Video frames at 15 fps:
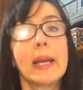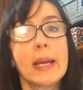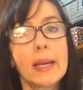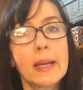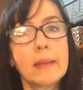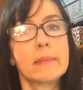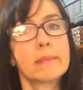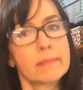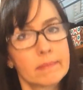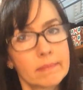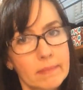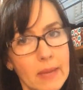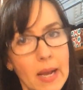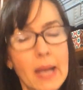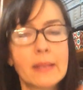el
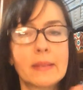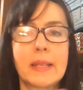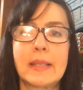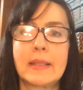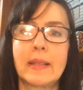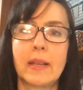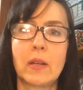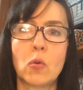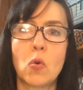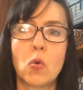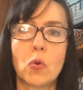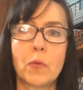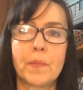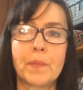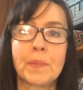aceite de
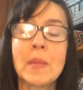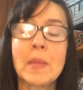coco.